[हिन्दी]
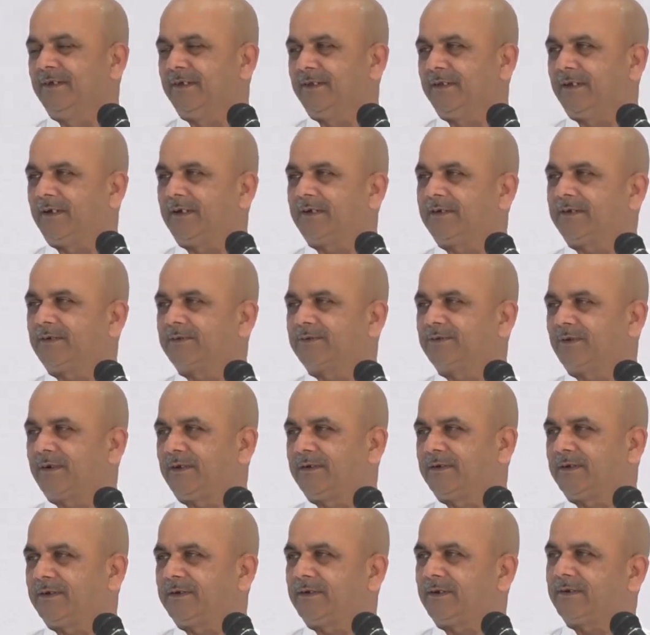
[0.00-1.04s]
यहाँ तक सुनाई
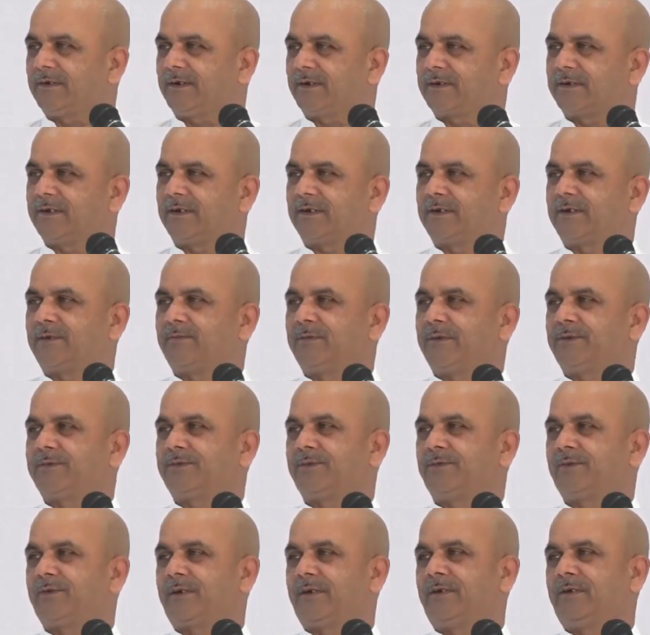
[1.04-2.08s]
देता था कि अगर मैं
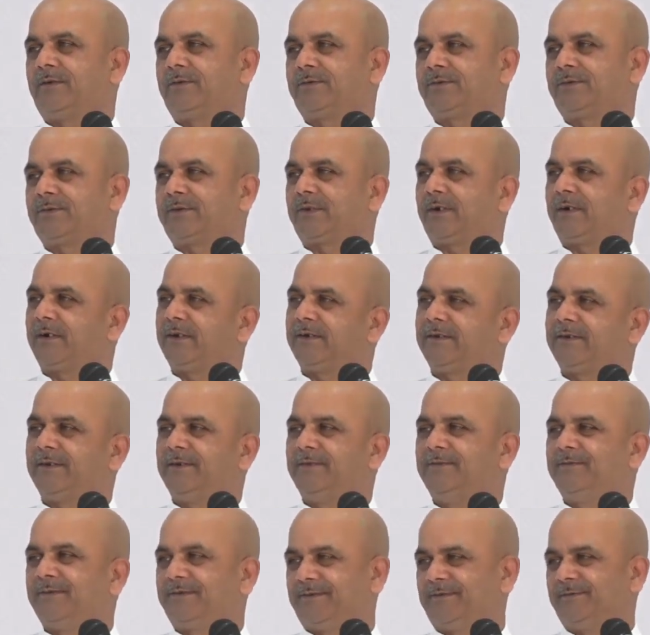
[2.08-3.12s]
सो रहा हूँ तो साढ़े तीन
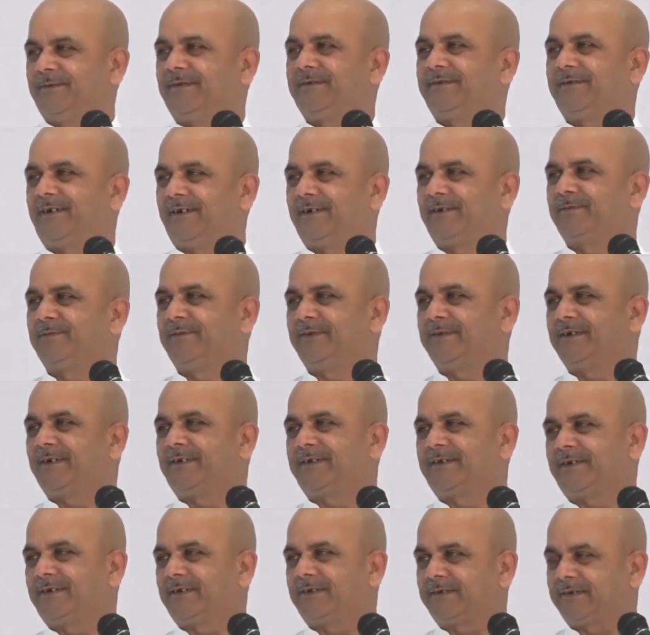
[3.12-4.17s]
बजे मैं जाग भी
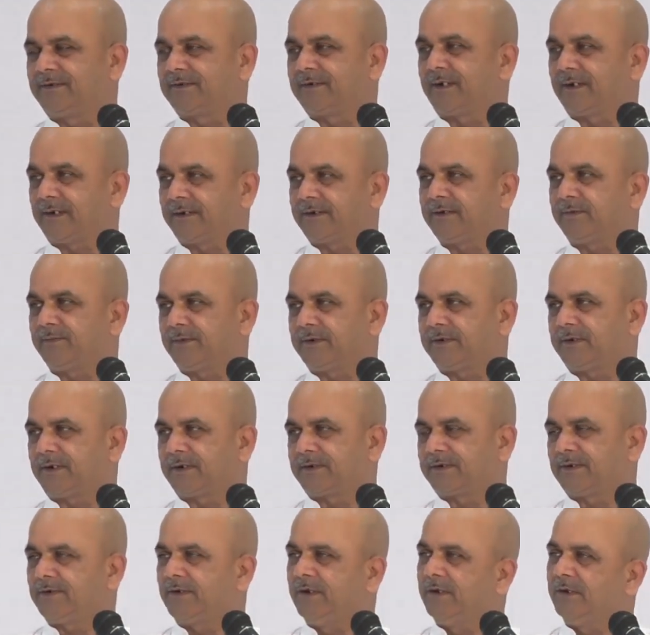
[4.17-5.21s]
जाता था साढ़े तीन बजे
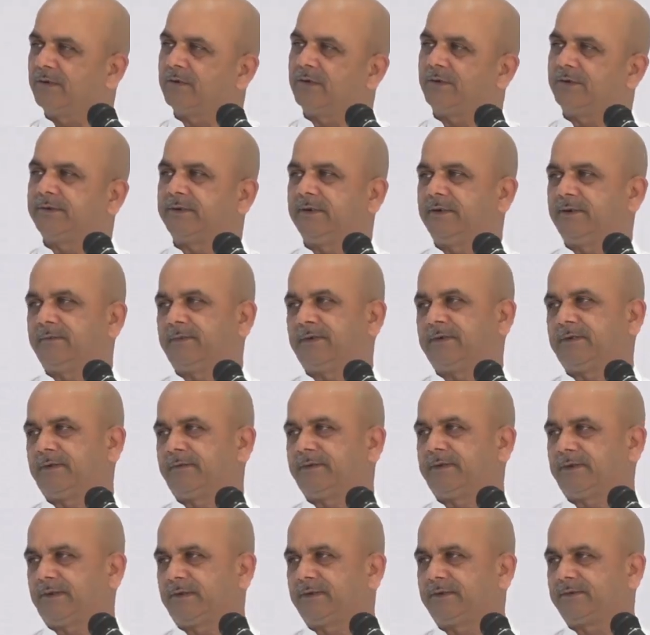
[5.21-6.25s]
जागता था और तीन बजे
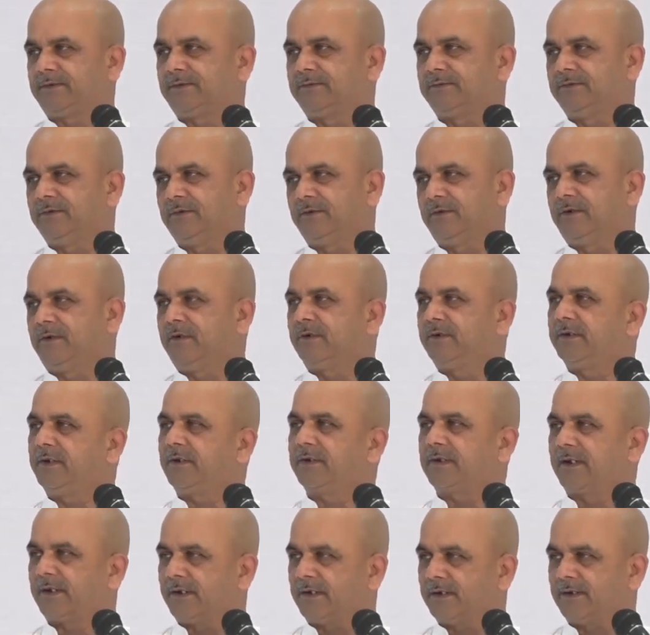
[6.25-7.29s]
मैं जाग गया और ध्यान
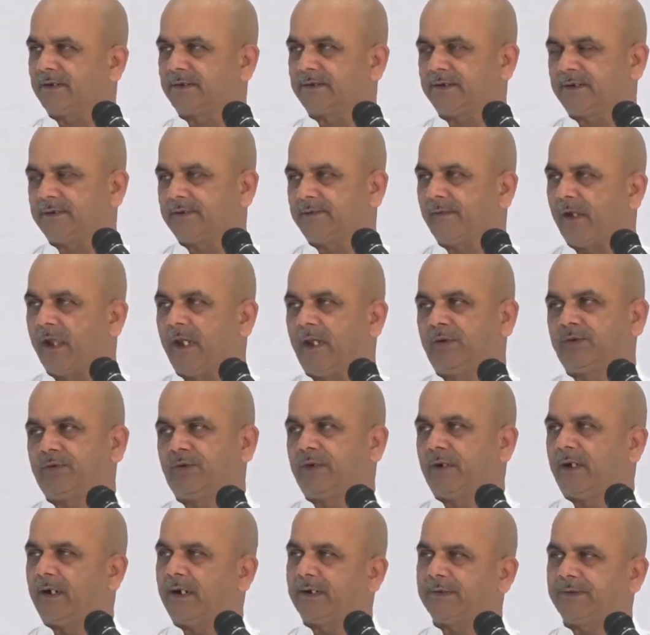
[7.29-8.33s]
करने लगता था तो
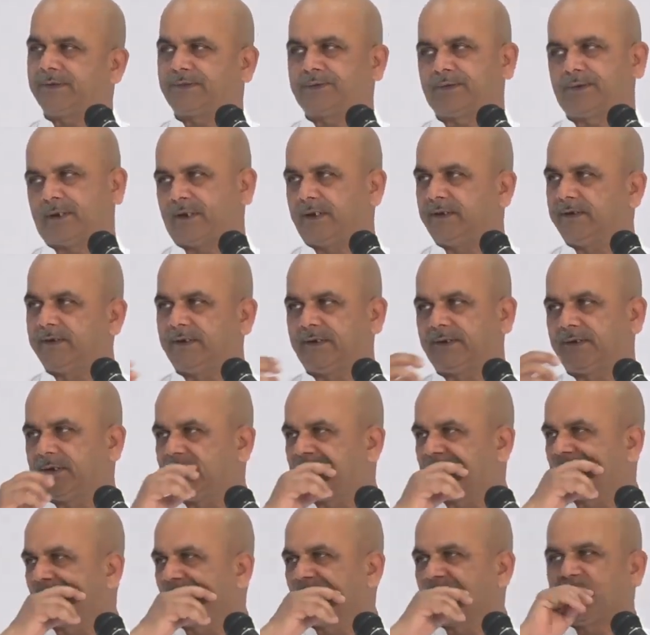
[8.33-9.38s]
नाद सुनाई
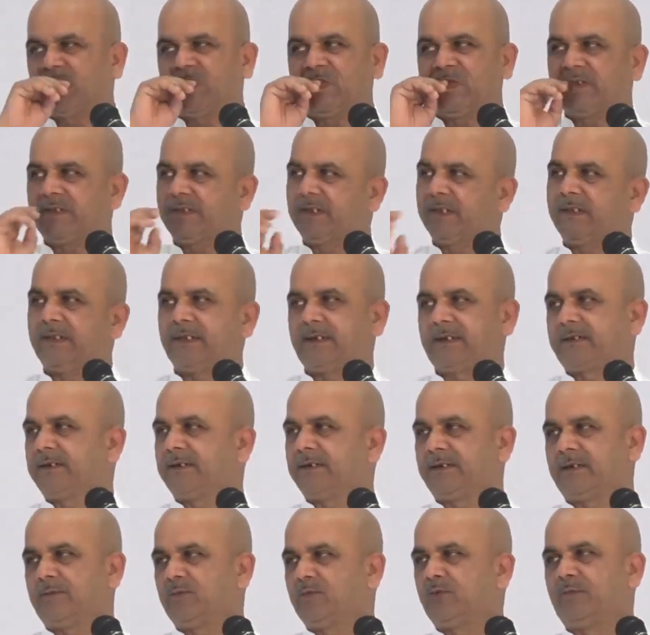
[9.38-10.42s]
देता ये एक
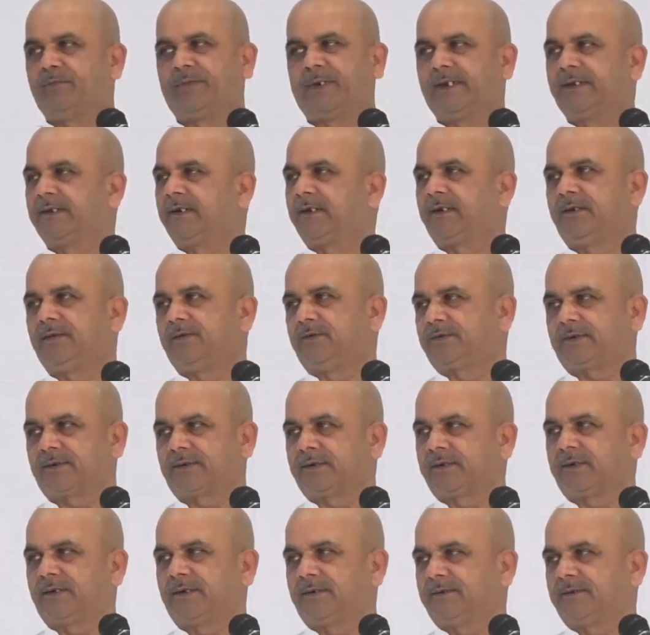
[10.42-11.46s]
नियम वो बंद नहीं हो सकता